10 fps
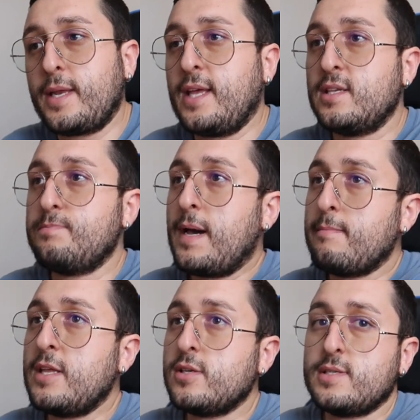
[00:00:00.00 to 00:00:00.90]
Perché
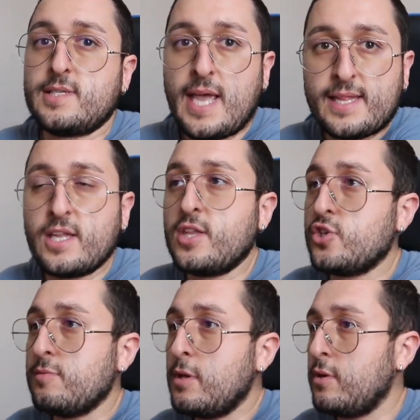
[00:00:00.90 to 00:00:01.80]
risparmi
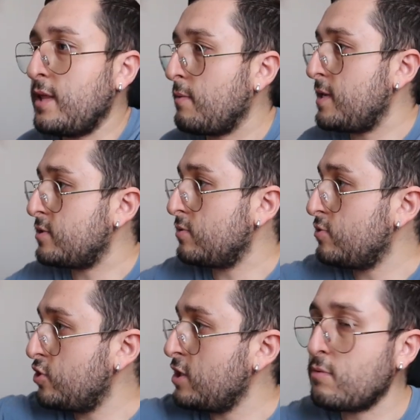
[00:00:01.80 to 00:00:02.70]
7-10 milioni da questo,
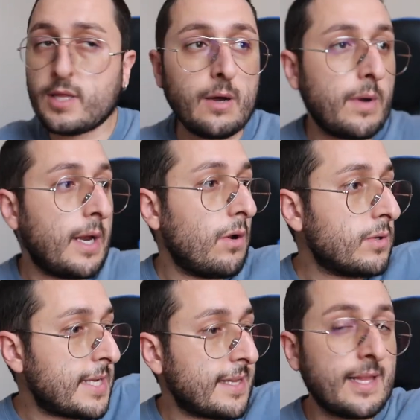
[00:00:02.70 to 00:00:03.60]
5 da quello,
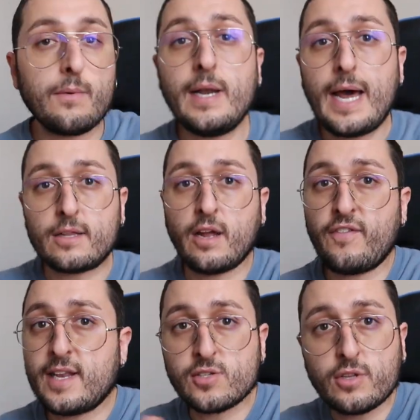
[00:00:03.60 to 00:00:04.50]
7 da quell'altro,
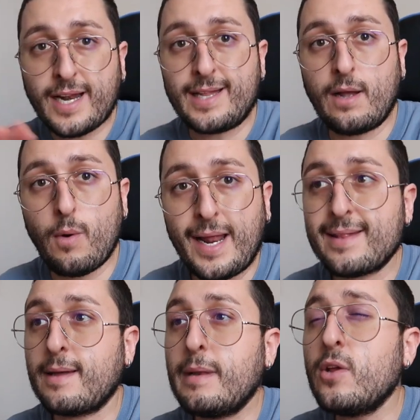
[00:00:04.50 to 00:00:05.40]
alla fine sono
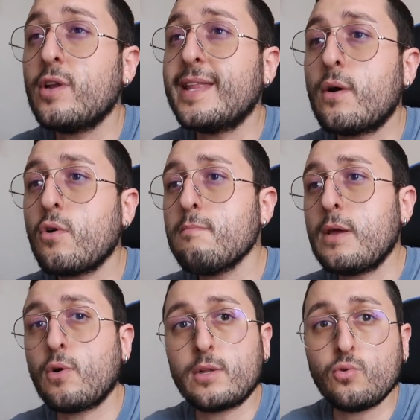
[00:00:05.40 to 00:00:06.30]
30-40 milioni di euro in
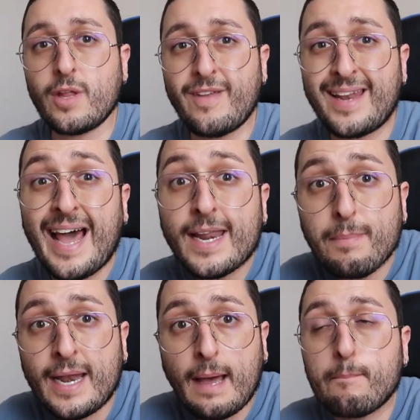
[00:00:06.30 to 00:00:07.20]
meno che tu devi andare a
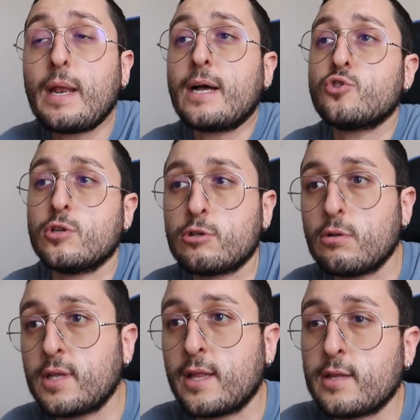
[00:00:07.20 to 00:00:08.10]
ripianare a bilancio
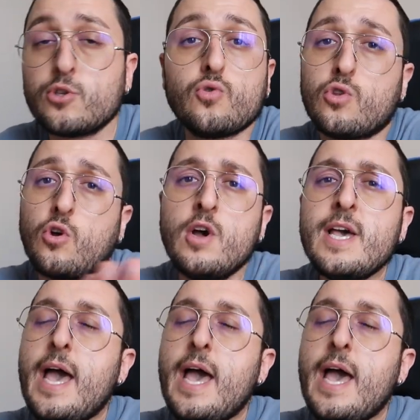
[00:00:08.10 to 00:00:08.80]
entro il 30 giugno.